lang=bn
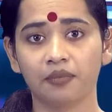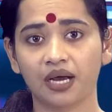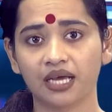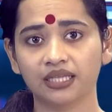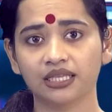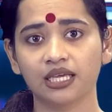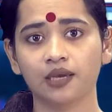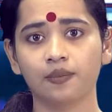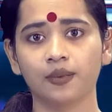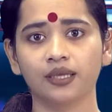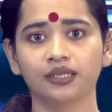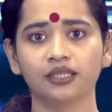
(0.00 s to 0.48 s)

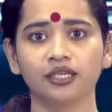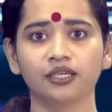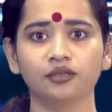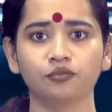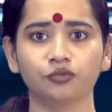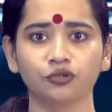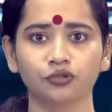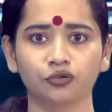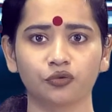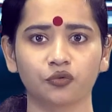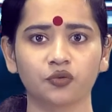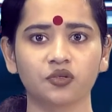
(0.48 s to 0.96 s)
মাথা ব্যথার
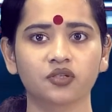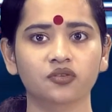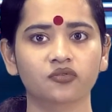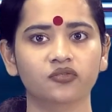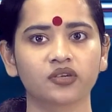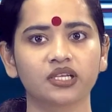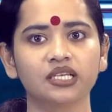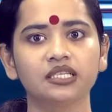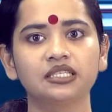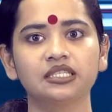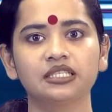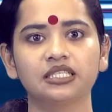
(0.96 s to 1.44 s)
মতো
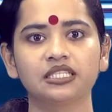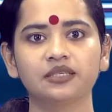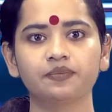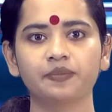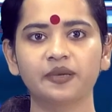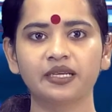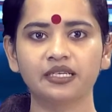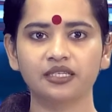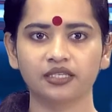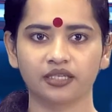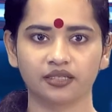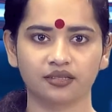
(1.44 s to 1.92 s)
স্ক্রিন
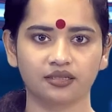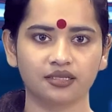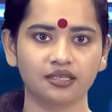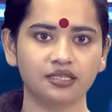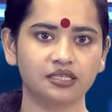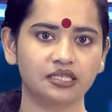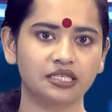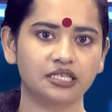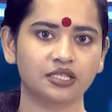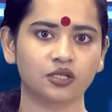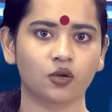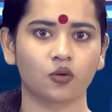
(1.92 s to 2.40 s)

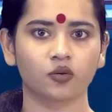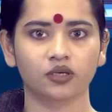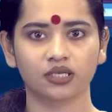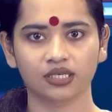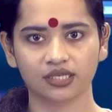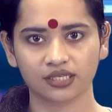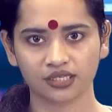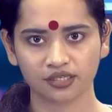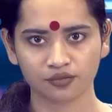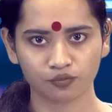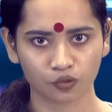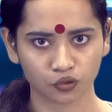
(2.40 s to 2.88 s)
ডিপেন্ডেন্সি
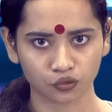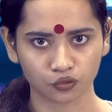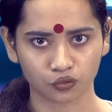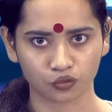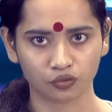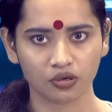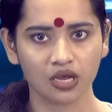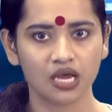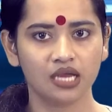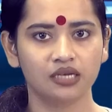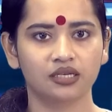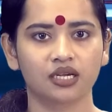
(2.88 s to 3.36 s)
ডিসঅর্ডারের
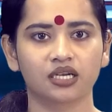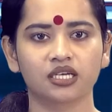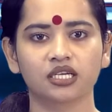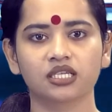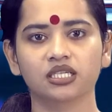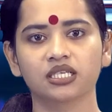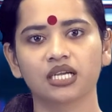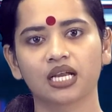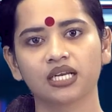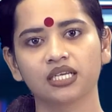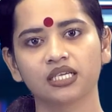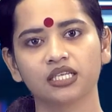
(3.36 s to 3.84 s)
মতো
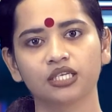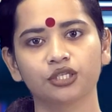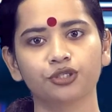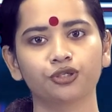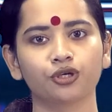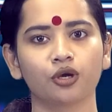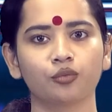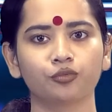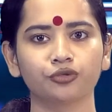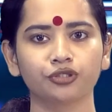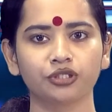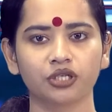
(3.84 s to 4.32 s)
নানা শারীরিক
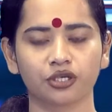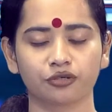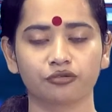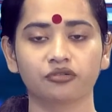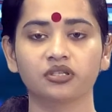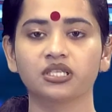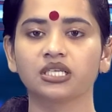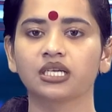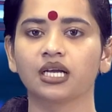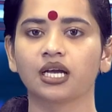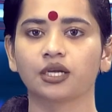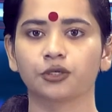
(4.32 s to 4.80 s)
সমস্যারও
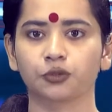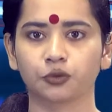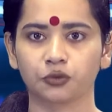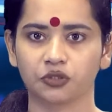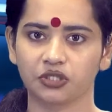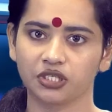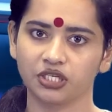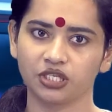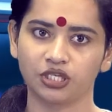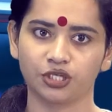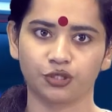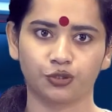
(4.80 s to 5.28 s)
শিকার
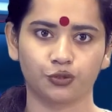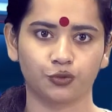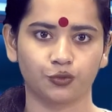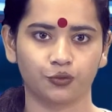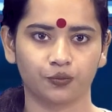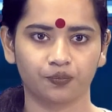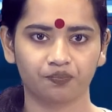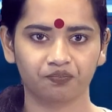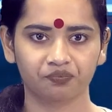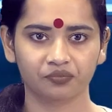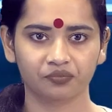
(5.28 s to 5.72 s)
হচ্ছে শিশু